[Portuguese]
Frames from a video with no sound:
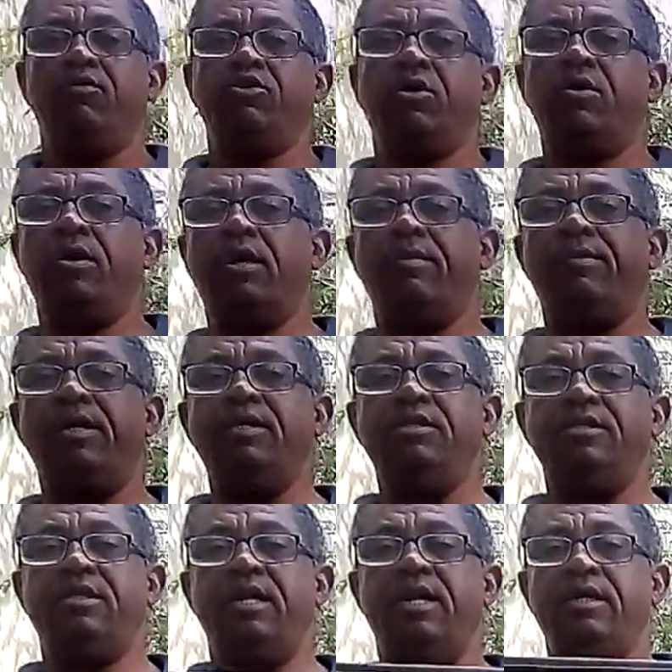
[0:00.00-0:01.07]
jogar uma camada de
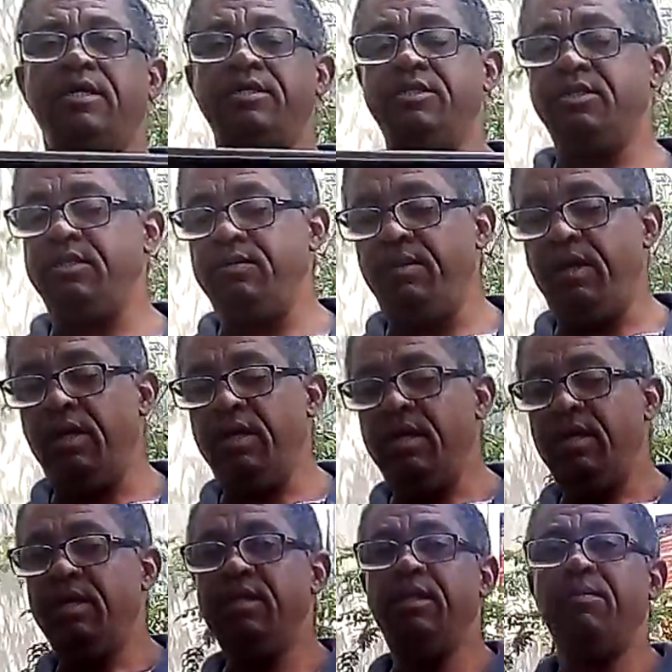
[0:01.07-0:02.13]
terra aqui em cima
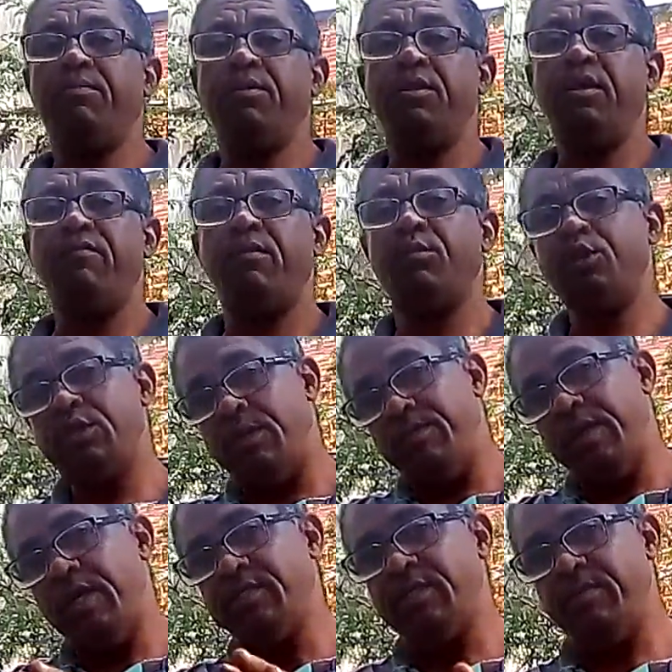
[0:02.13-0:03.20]
e depois nós vamos
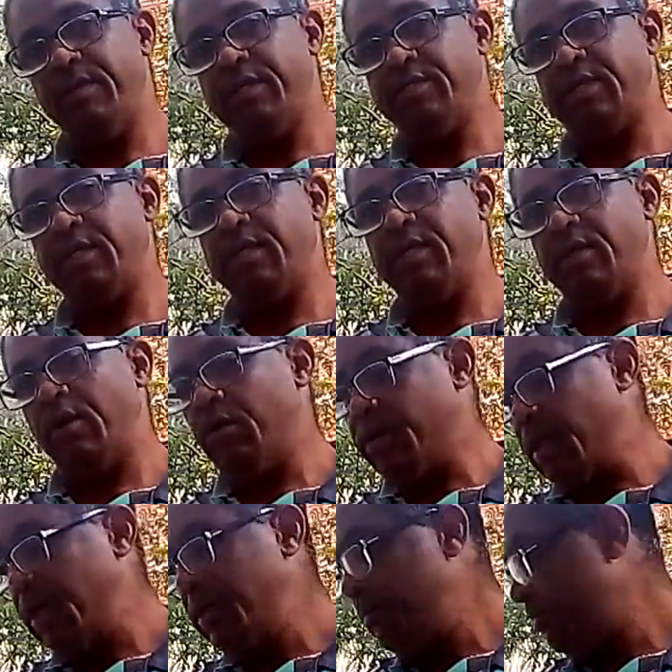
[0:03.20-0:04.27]
semear a semente aqui,
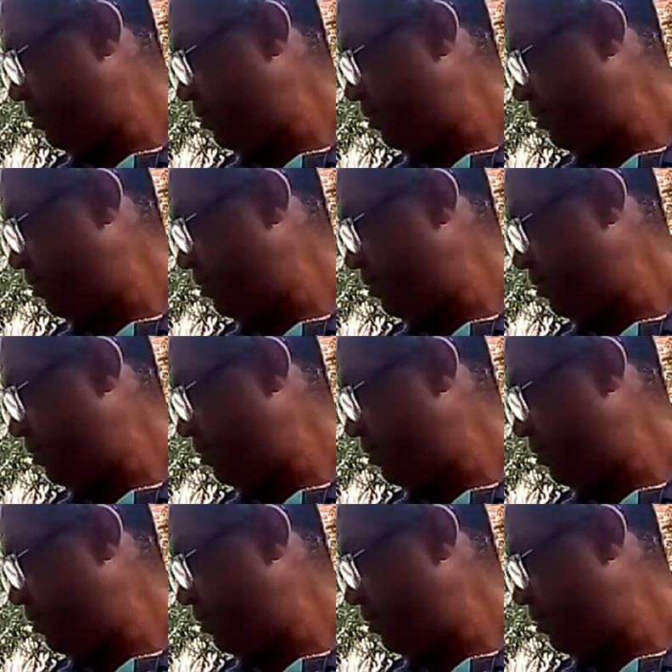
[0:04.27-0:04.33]
ok?